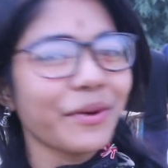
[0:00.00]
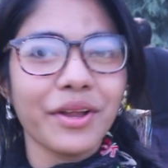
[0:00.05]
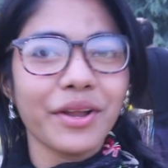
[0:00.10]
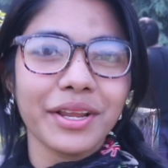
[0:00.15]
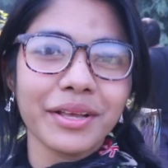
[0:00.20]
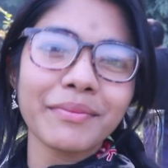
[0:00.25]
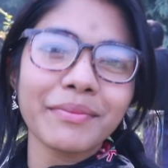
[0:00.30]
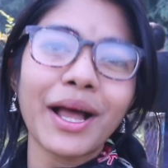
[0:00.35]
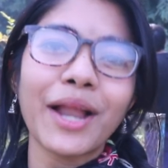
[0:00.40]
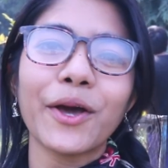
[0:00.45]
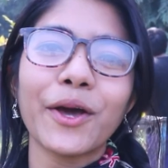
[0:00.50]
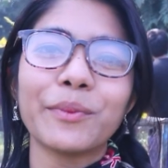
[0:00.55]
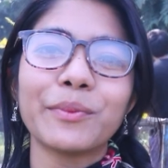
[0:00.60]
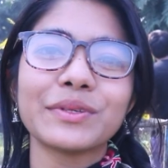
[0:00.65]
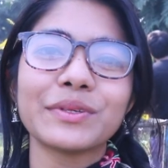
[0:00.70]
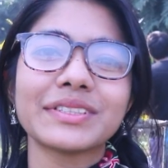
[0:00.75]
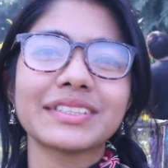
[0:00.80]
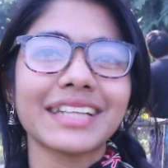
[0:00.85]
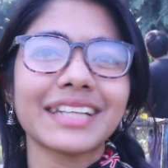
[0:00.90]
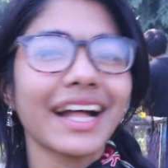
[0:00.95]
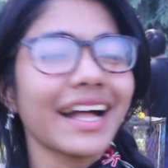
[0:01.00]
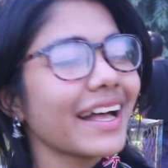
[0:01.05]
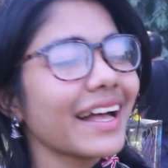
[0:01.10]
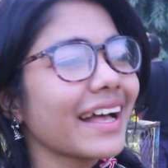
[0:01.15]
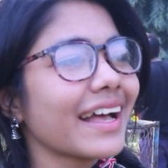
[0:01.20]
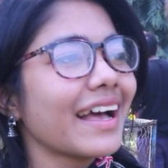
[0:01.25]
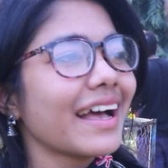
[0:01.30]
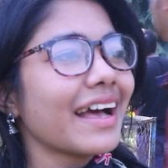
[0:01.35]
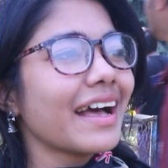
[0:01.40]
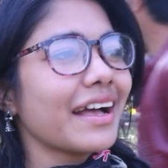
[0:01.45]
অনেক ভালো অবস্থা
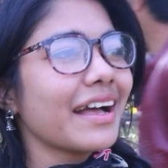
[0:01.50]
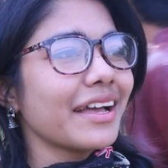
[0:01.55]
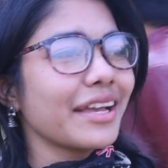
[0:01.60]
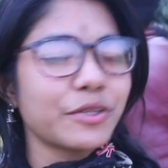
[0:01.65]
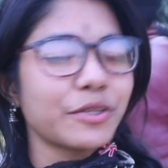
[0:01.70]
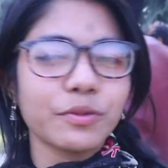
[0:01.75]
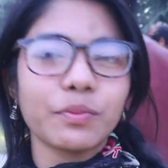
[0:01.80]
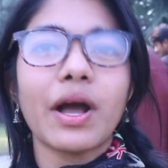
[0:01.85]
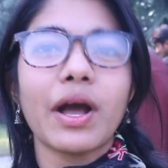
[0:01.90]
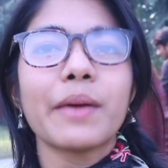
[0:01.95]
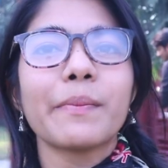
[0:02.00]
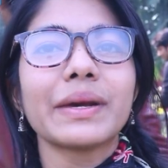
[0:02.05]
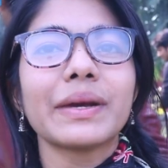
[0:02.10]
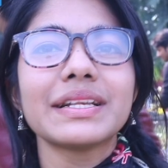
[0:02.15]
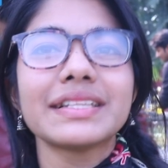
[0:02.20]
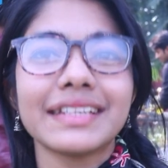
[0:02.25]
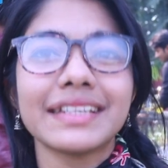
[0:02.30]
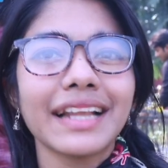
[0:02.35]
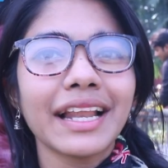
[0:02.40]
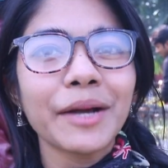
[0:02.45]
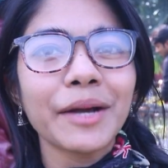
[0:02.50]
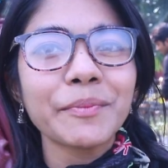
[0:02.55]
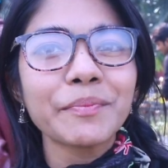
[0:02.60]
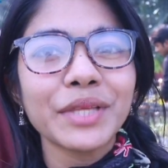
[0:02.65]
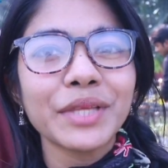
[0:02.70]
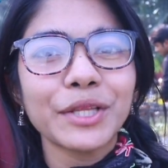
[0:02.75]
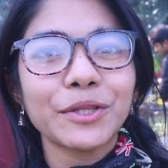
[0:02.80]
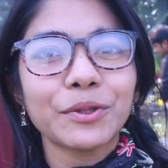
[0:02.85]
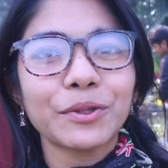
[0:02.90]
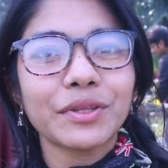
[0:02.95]
একটু ভয় পাইছিলাম
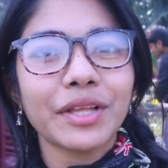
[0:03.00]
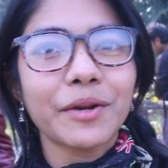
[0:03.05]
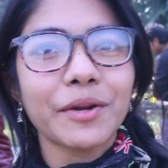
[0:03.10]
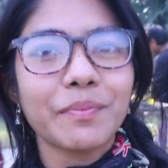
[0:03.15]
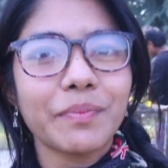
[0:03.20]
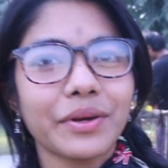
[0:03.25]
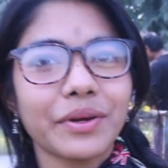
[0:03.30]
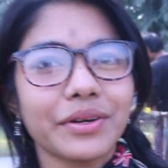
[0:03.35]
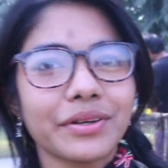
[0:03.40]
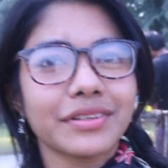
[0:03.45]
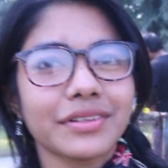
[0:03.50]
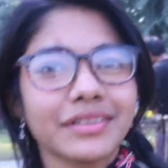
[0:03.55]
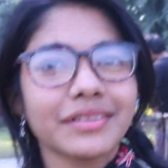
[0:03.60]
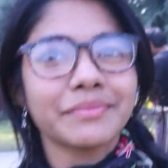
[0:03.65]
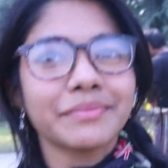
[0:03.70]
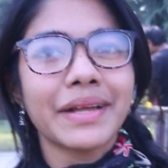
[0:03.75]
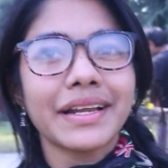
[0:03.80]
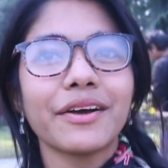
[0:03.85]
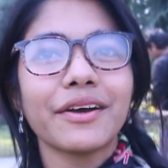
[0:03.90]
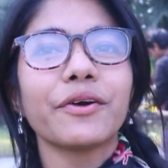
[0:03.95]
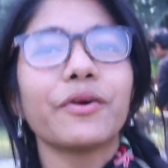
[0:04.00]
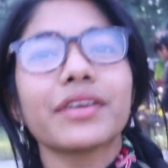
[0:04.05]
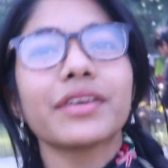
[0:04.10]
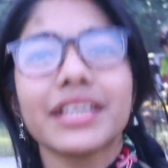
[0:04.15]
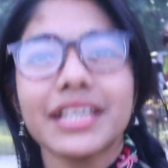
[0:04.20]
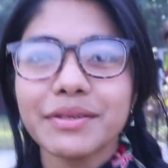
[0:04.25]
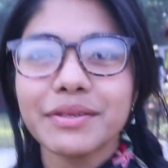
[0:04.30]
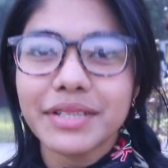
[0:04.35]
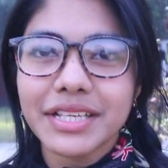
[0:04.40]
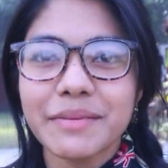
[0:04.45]
কিন্তু তারপর মানে
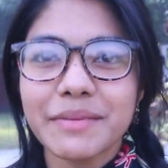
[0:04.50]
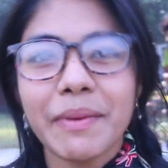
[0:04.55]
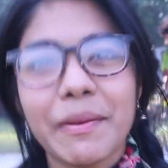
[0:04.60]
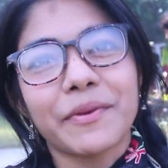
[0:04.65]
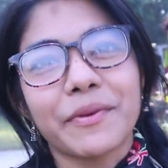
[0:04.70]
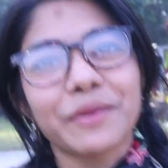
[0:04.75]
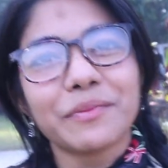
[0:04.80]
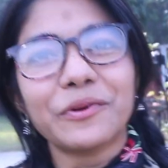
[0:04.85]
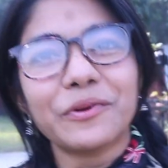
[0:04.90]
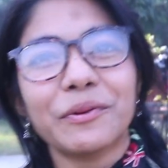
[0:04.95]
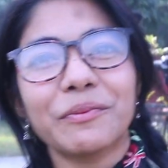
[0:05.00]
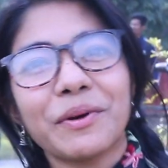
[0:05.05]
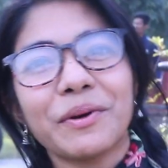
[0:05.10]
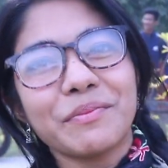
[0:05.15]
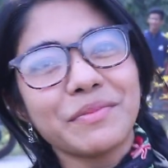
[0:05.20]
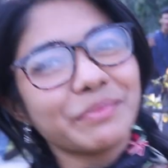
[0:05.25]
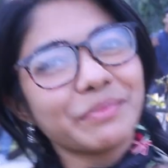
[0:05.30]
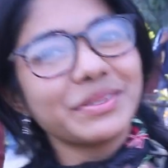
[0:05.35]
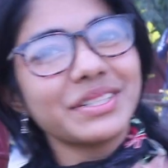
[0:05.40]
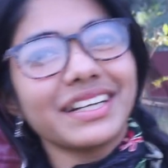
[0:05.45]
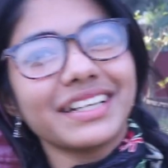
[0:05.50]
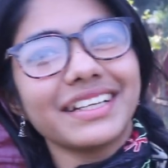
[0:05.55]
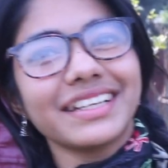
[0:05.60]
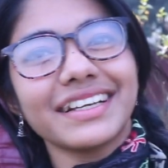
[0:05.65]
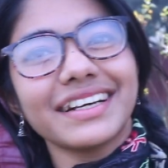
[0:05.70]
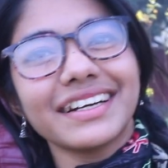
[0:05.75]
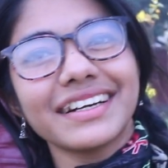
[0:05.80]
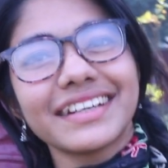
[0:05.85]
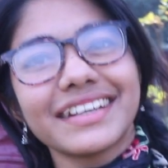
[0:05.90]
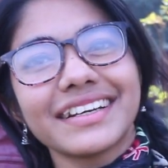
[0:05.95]
কি কি ব্যাপারে বলবো আমি জানি
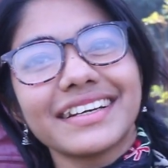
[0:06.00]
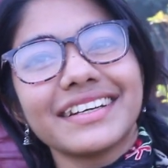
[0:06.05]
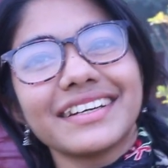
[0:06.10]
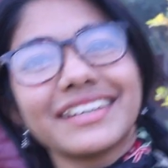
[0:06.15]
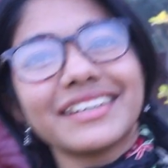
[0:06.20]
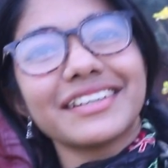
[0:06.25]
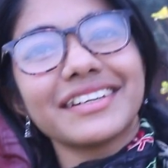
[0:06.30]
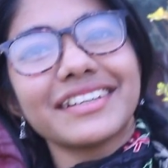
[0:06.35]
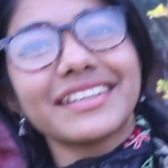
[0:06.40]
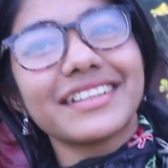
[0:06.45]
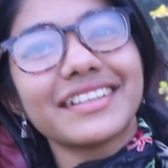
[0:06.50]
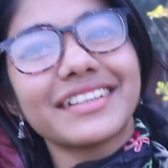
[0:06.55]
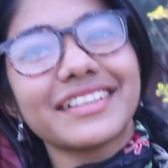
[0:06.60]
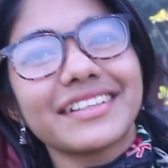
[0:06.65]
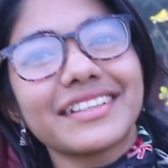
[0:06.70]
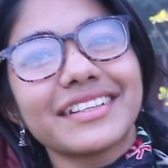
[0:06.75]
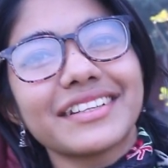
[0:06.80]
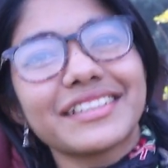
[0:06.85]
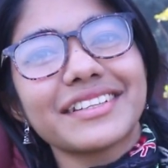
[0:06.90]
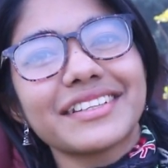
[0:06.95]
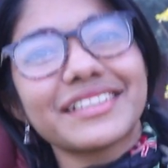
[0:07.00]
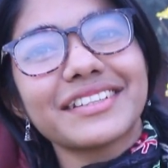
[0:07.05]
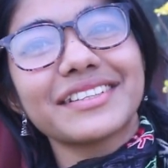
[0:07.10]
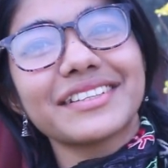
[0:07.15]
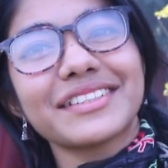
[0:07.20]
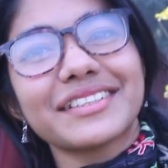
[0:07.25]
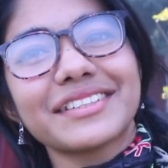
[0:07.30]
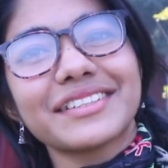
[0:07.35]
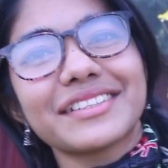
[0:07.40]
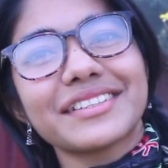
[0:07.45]
না অন দ্য স্ক্রিনে ইফটিজিং
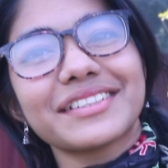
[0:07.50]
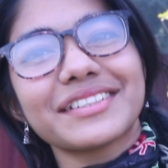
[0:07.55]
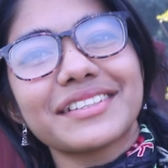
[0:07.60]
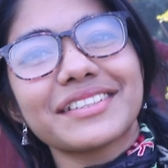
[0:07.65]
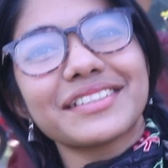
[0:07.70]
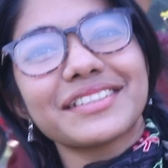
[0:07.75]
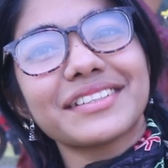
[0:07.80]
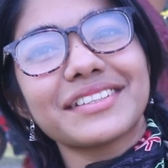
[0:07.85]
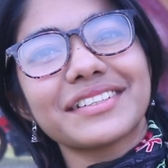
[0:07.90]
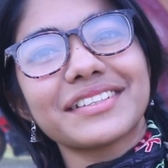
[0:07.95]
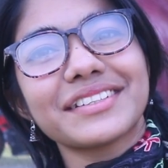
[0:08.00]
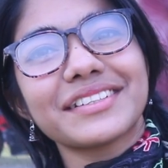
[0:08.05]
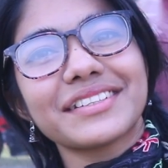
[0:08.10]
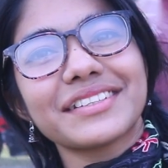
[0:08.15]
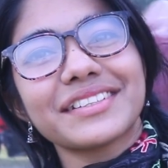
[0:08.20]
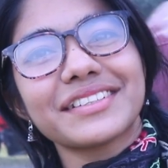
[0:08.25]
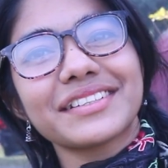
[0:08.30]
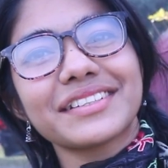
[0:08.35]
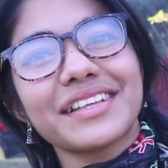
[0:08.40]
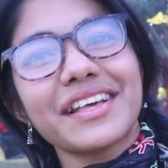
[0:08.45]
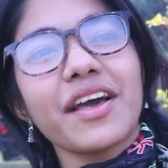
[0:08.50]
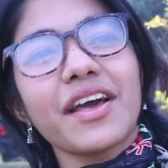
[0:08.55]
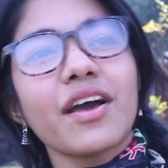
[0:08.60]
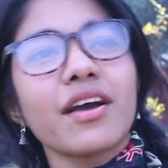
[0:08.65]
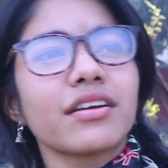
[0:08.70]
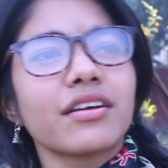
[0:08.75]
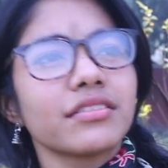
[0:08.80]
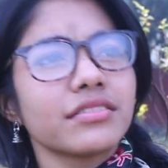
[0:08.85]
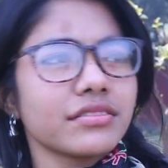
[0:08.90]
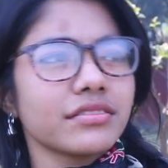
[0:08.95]
লাইফে ফার্স্ট টাইম ইফটিজিং
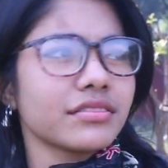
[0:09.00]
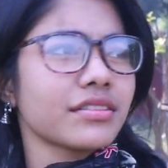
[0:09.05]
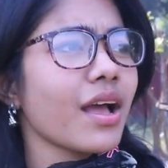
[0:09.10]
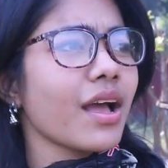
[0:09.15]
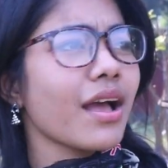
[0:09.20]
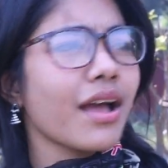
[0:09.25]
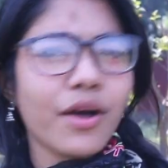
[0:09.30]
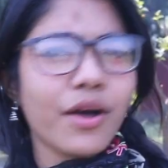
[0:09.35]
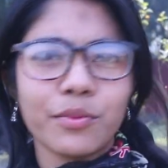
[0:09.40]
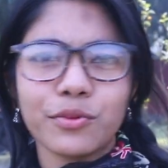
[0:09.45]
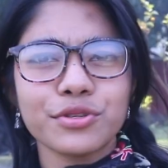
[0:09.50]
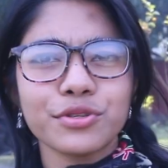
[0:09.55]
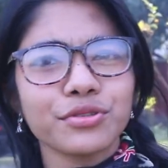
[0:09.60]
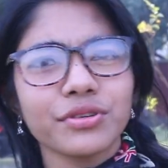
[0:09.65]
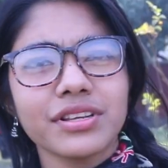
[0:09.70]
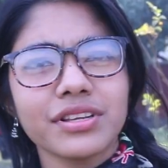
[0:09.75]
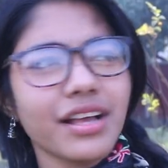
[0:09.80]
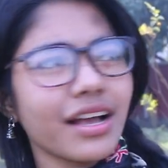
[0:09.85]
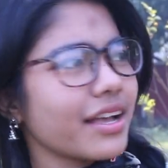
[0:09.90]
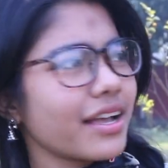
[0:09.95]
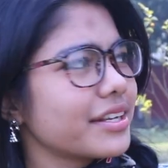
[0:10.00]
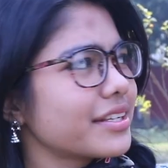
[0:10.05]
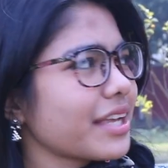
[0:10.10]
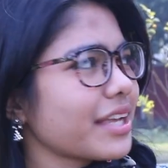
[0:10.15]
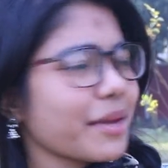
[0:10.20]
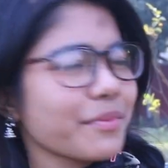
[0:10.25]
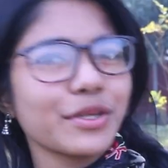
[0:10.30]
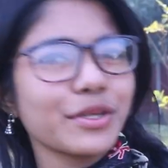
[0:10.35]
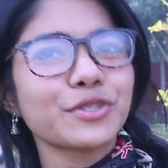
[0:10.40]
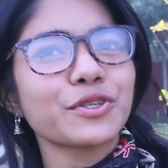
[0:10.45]
অবশ্যই না এটা
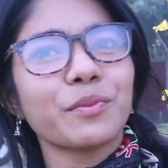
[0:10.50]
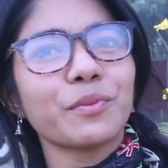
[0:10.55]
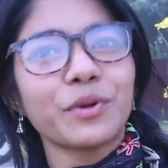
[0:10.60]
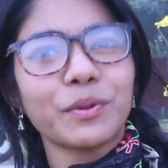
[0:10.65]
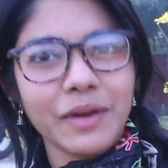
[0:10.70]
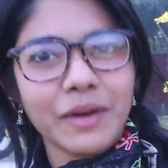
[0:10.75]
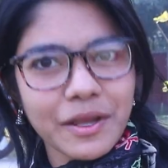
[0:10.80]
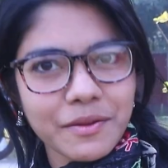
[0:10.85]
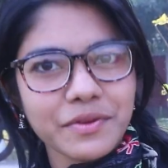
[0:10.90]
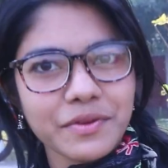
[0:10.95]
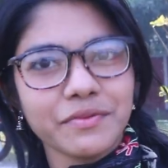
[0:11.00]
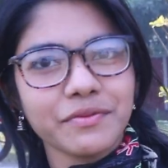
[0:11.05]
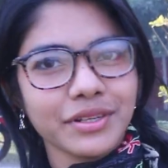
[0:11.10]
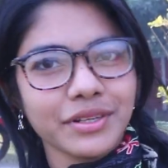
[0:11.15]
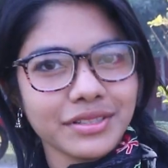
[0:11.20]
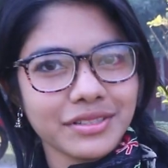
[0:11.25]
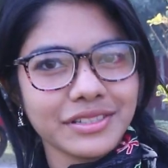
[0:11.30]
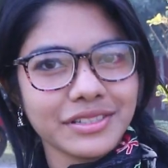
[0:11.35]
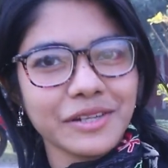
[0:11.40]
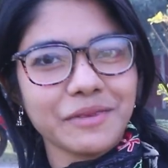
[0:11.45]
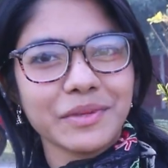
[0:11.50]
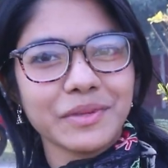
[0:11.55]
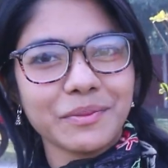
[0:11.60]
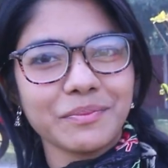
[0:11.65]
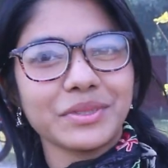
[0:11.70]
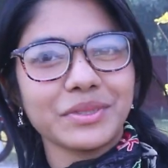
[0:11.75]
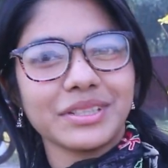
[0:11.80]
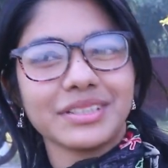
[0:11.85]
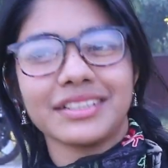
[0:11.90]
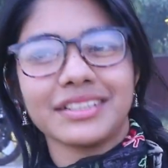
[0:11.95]
কেমনি সম্ভব লাগবে ফার্স্ট টাইম
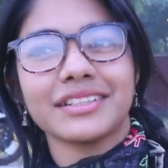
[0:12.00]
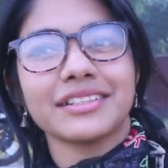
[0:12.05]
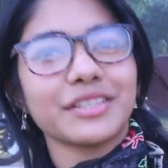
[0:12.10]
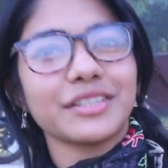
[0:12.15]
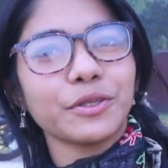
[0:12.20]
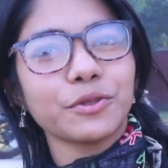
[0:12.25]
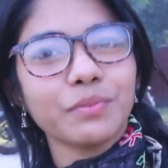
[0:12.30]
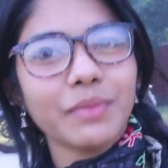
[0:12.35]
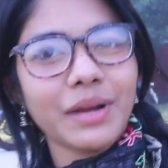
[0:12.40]
এডিটিং যেহেতু